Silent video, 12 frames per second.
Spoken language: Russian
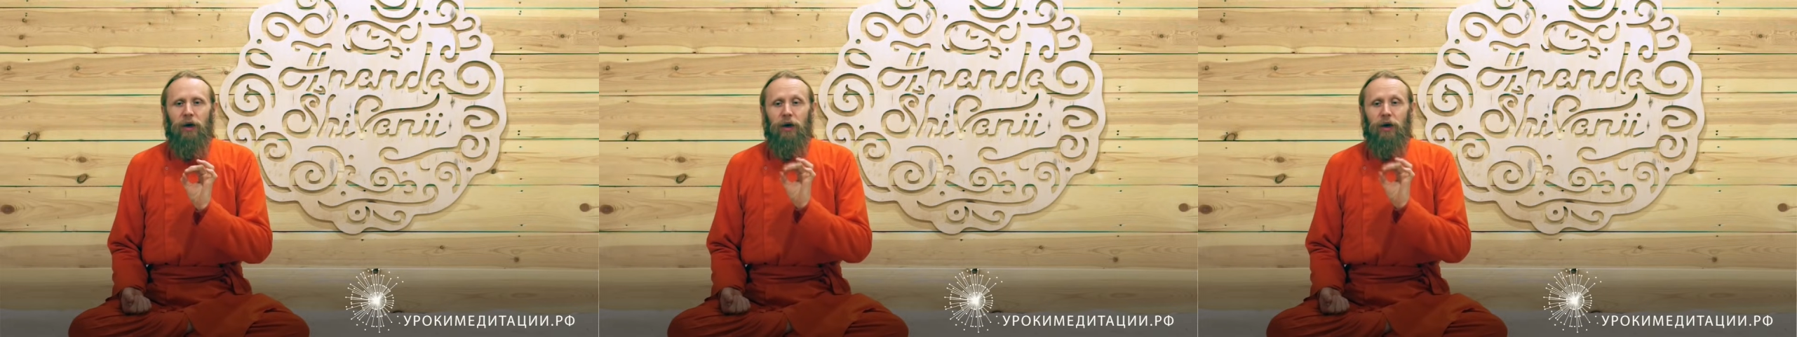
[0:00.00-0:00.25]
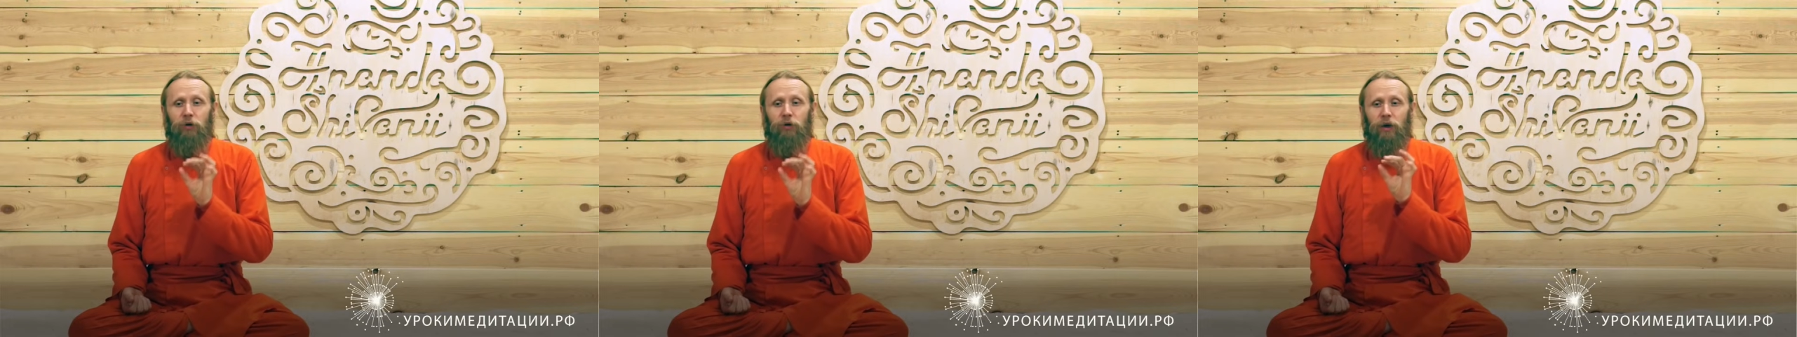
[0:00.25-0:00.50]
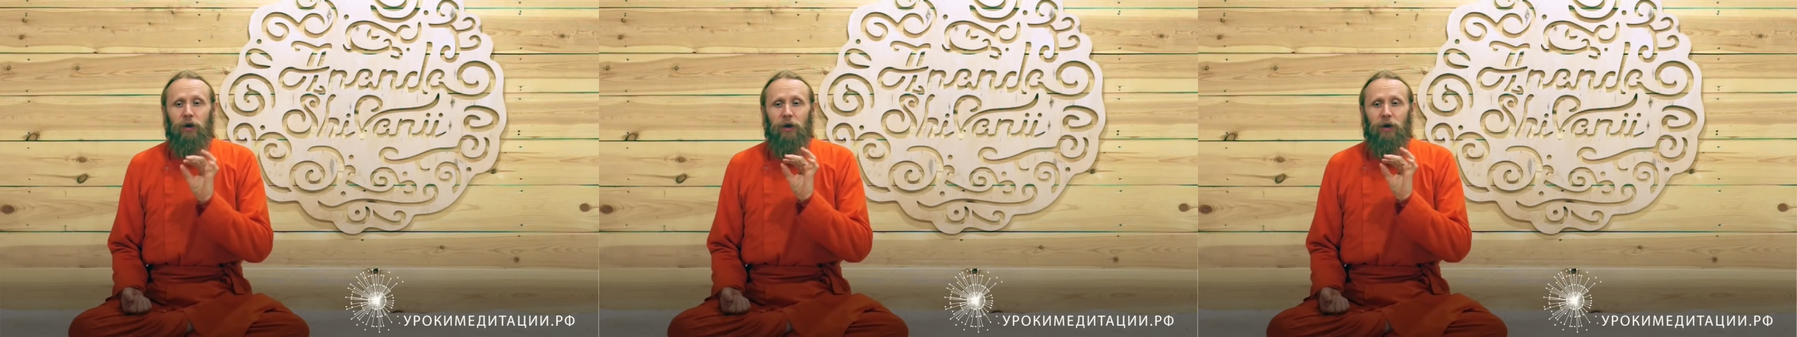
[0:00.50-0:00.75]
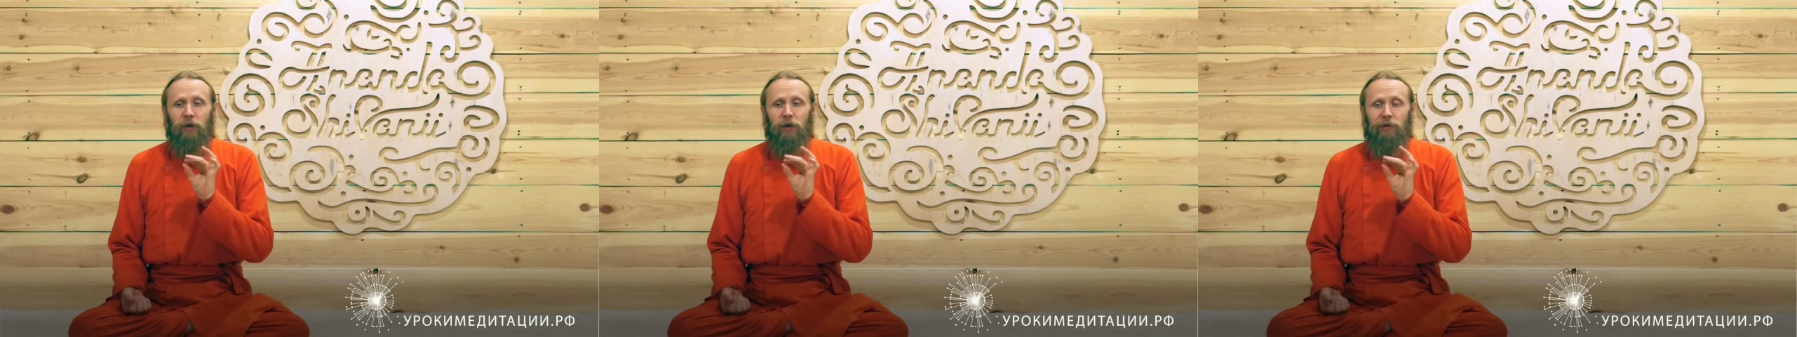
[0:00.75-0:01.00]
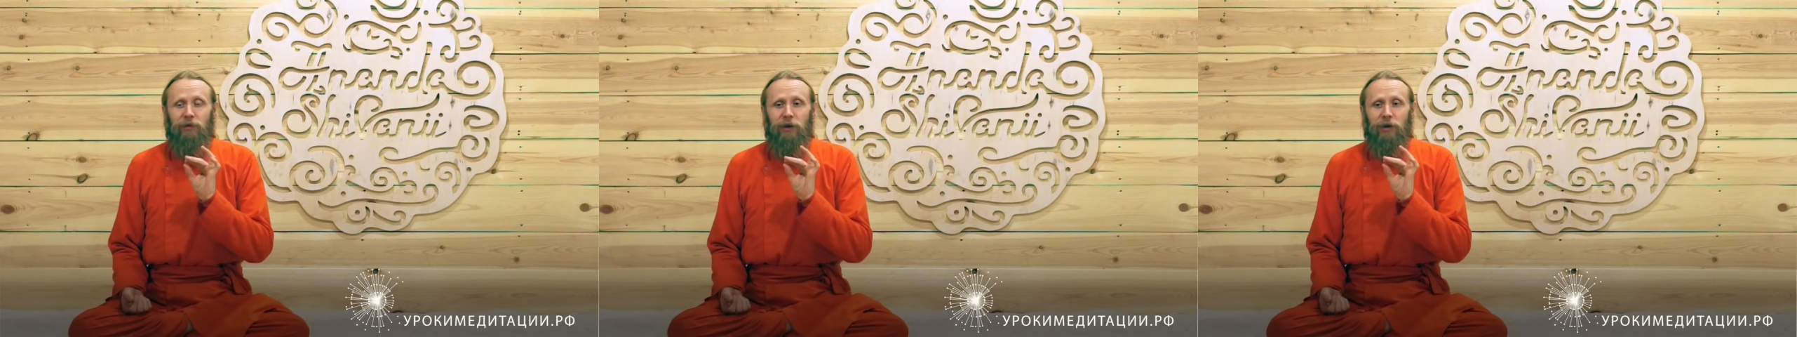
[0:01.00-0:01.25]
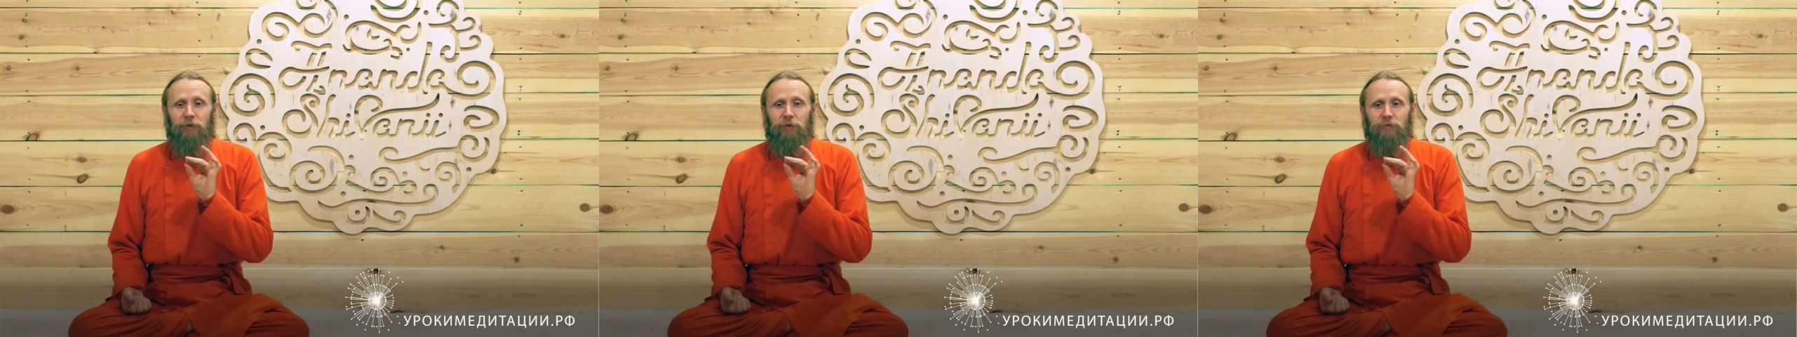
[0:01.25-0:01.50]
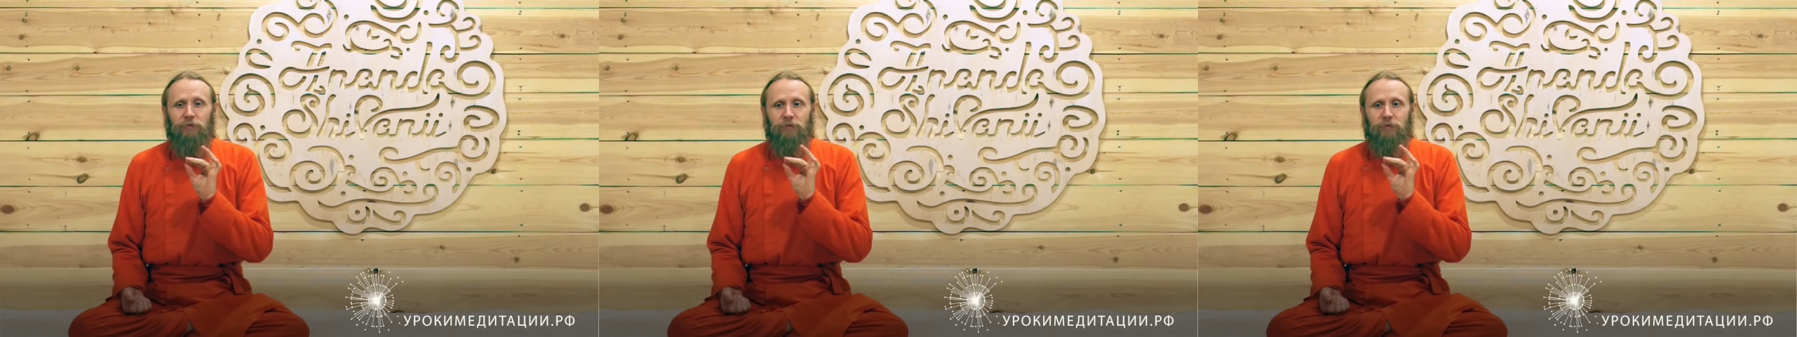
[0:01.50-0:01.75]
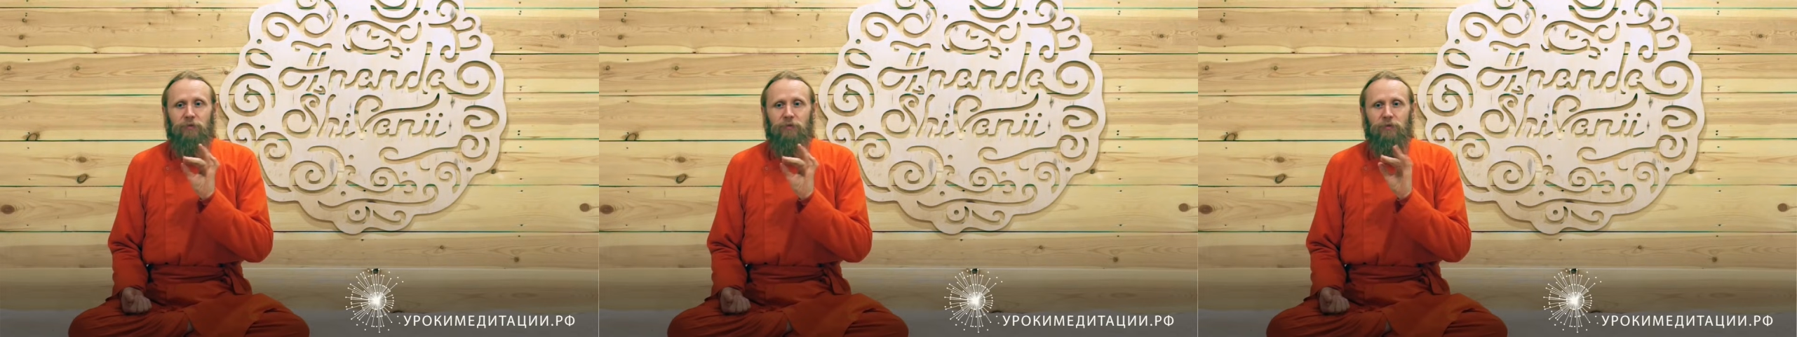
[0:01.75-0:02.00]
И вот если
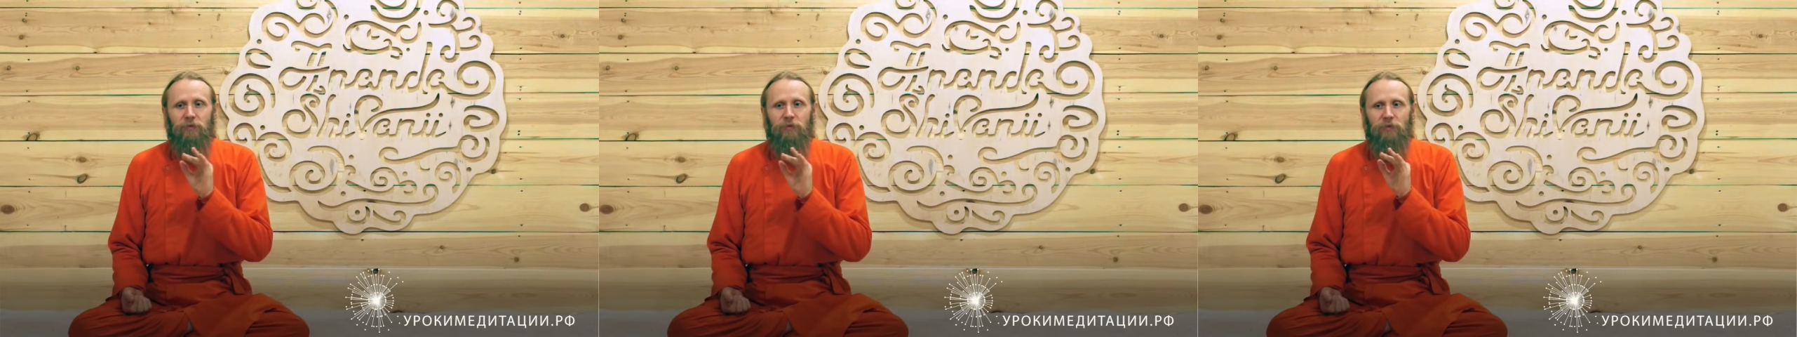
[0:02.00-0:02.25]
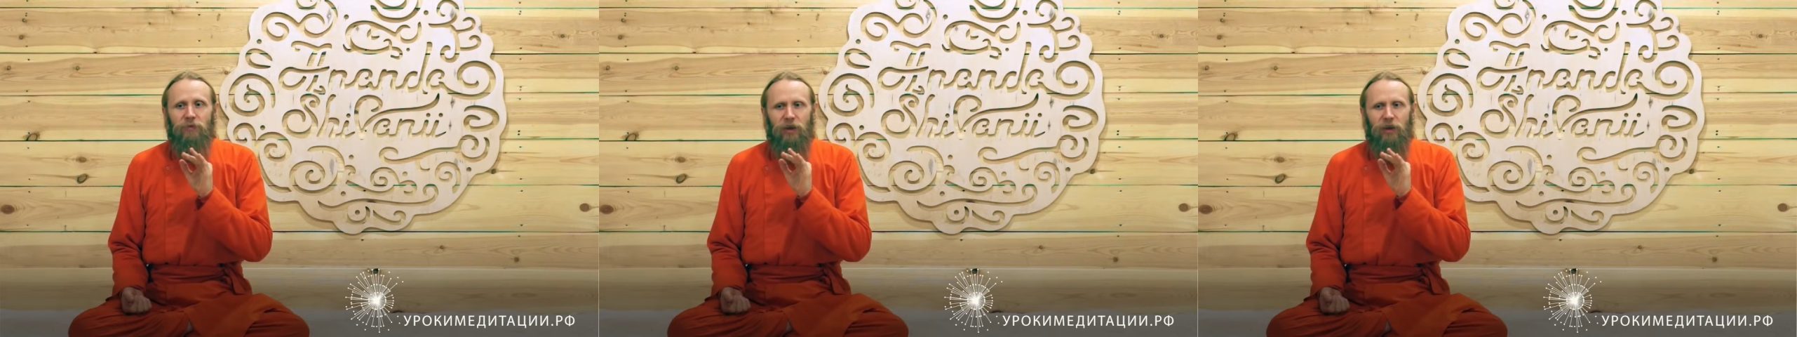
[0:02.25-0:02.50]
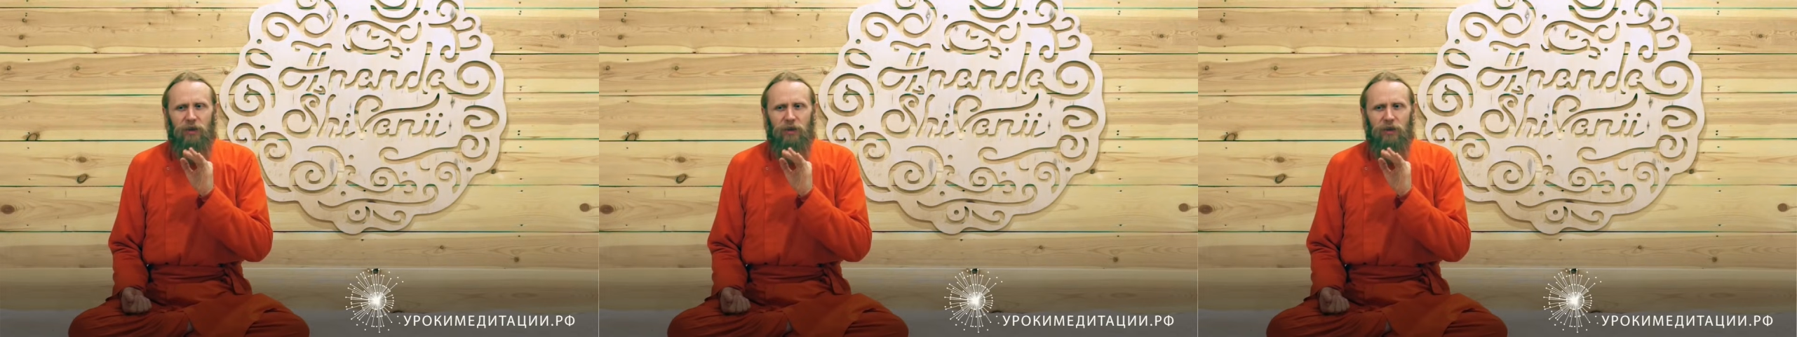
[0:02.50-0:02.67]
ты